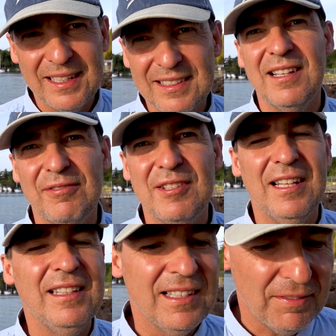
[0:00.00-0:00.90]
tak
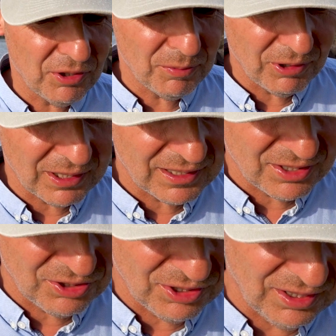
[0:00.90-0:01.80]
zachwyceni, zawsze były jakieś
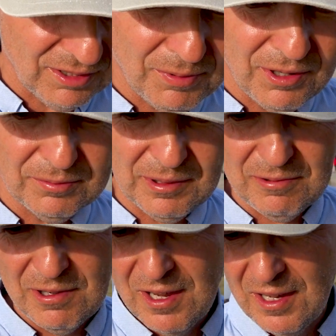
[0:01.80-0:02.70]
zgrzyty, no bo on
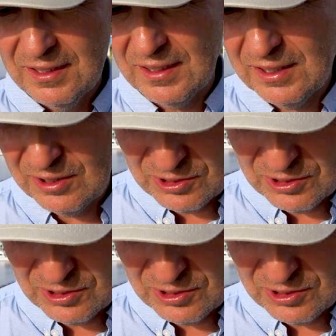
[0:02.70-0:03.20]
miał taki